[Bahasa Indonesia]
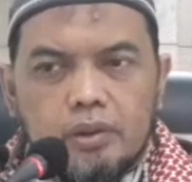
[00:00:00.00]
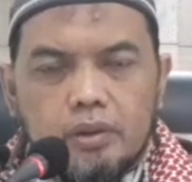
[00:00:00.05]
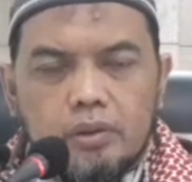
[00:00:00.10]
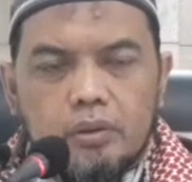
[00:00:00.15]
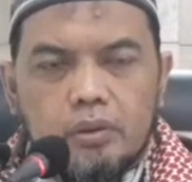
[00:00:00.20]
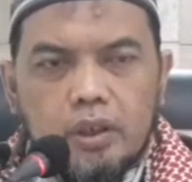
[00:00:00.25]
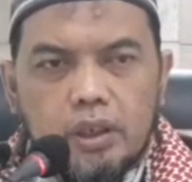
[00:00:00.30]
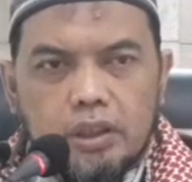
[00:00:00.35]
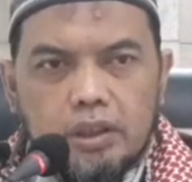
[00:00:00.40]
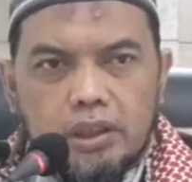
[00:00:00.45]

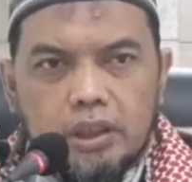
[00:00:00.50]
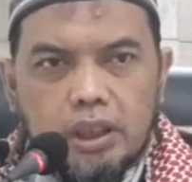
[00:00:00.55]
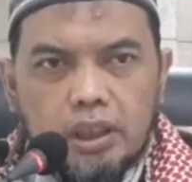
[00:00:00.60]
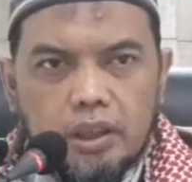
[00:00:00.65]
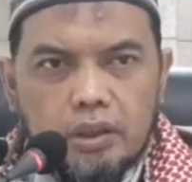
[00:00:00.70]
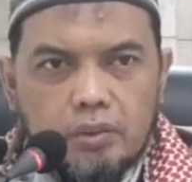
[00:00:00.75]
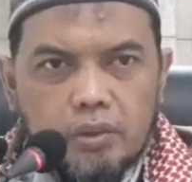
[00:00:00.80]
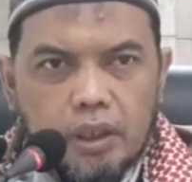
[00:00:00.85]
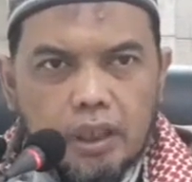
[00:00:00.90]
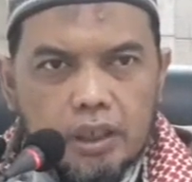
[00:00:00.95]

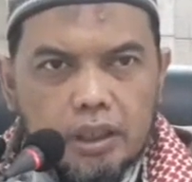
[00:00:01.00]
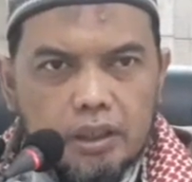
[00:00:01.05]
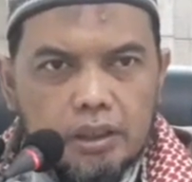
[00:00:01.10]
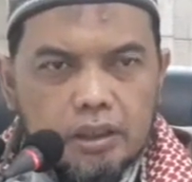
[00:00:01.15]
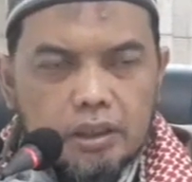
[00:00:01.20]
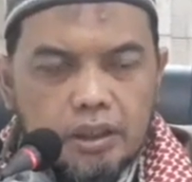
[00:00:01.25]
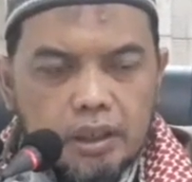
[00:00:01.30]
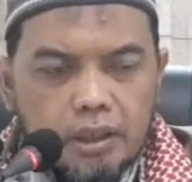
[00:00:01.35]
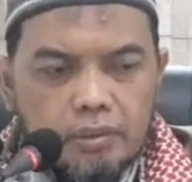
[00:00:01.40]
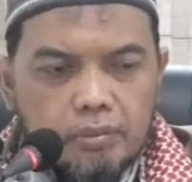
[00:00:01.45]
واشهد
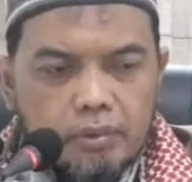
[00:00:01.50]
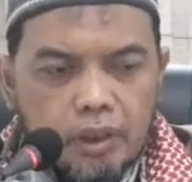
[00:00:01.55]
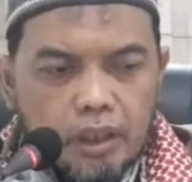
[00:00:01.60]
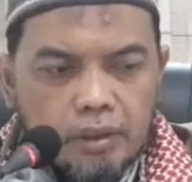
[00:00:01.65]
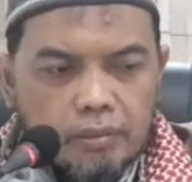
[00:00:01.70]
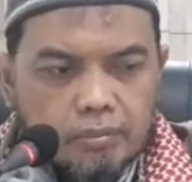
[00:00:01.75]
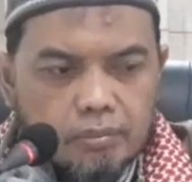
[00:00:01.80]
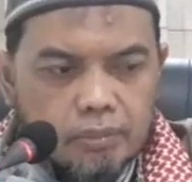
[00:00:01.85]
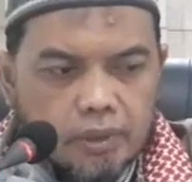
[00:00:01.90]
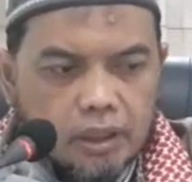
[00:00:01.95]
ان
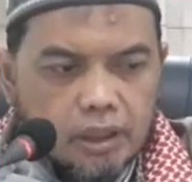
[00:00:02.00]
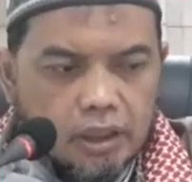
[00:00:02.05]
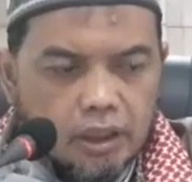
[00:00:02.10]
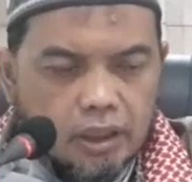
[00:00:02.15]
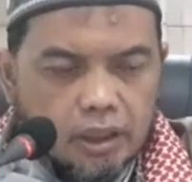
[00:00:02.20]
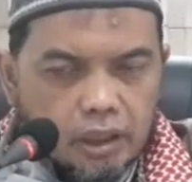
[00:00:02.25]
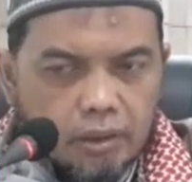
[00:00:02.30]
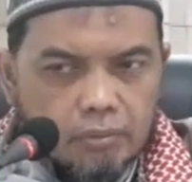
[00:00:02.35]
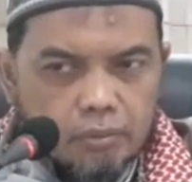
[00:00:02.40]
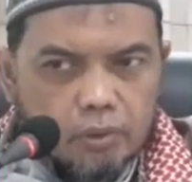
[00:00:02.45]

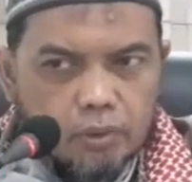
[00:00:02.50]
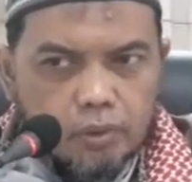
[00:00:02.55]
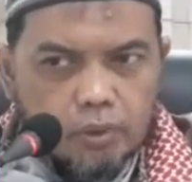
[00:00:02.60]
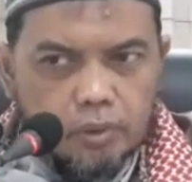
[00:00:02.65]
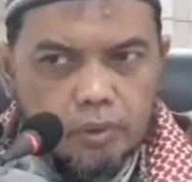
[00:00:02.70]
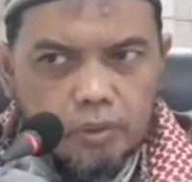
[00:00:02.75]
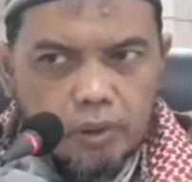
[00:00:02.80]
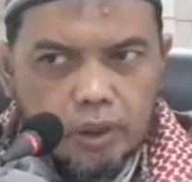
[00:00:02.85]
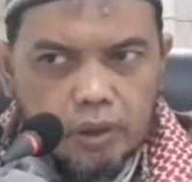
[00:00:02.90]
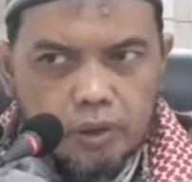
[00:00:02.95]
محمدا
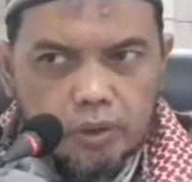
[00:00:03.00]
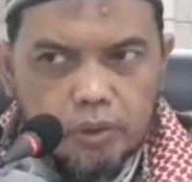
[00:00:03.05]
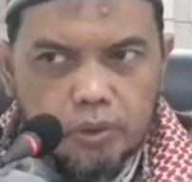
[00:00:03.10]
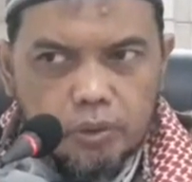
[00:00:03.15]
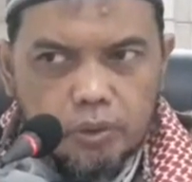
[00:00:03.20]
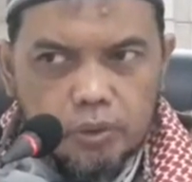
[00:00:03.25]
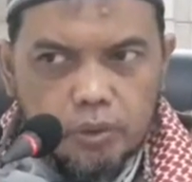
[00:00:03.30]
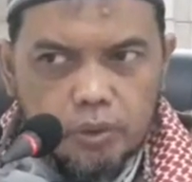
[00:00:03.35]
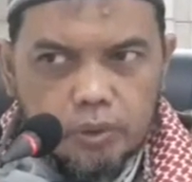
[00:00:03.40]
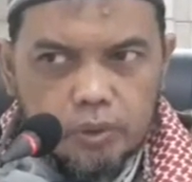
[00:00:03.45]
عبده
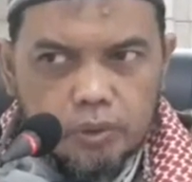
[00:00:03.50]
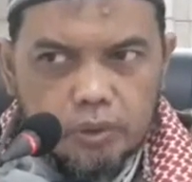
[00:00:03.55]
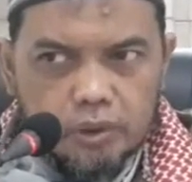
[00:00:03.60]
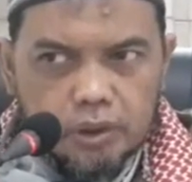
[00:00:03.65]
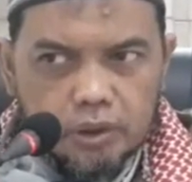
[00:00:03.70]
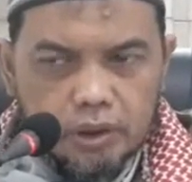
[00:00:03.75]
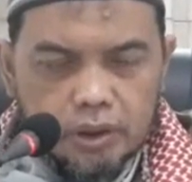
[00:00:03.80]
ورسوله